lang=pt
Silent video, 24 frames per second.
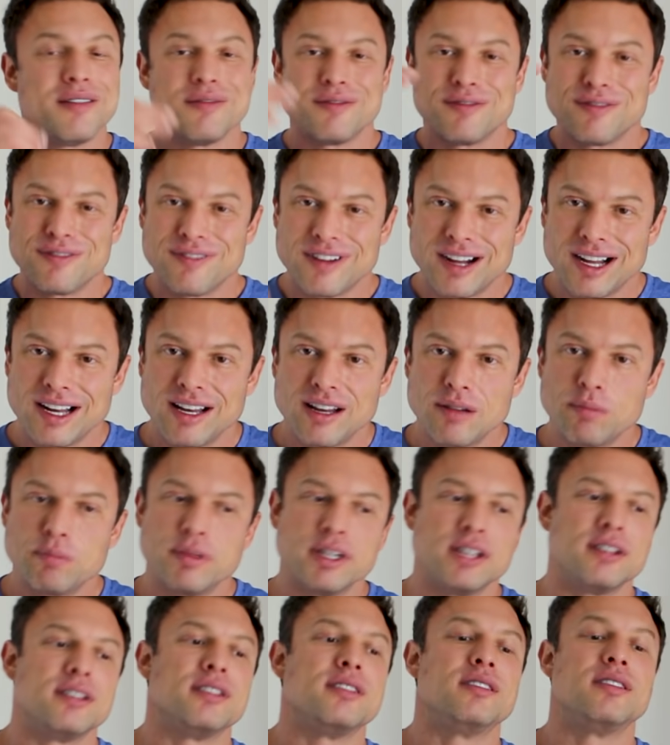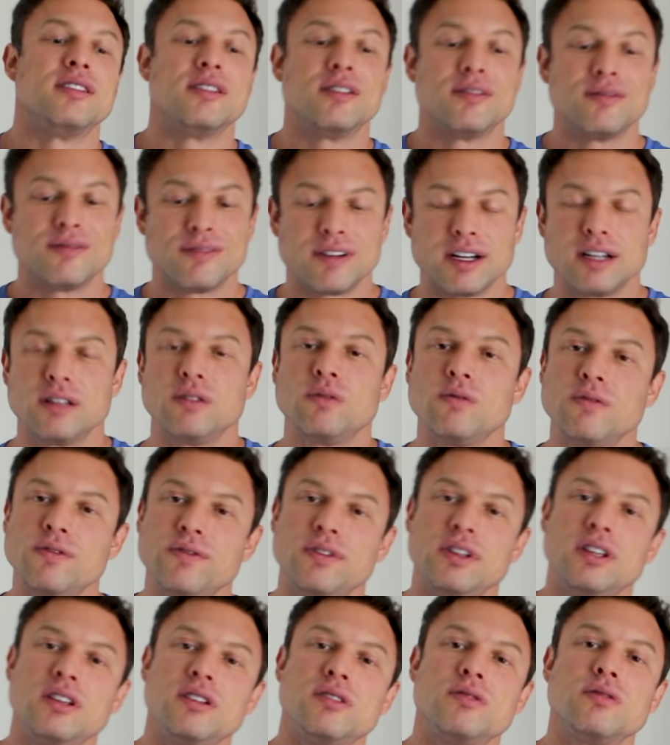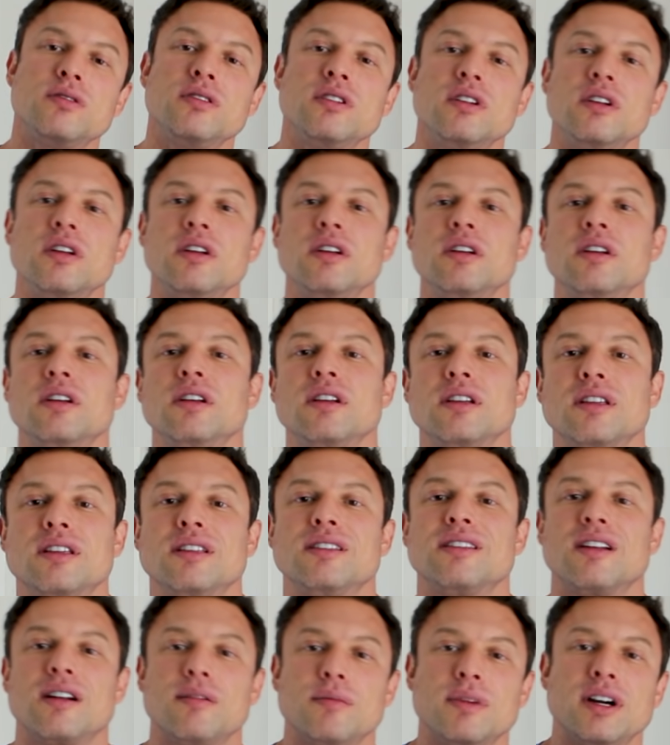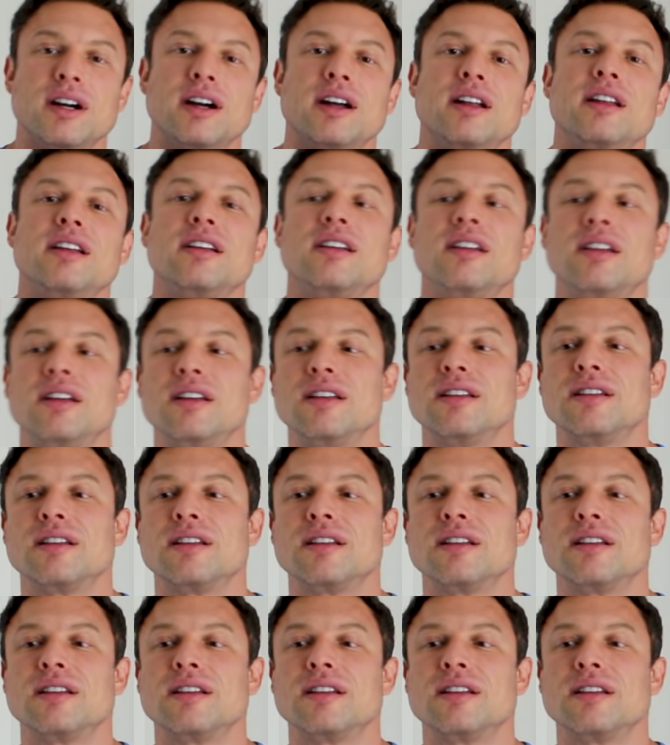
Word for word: Vale a pena. Vai num físio que trabalhe,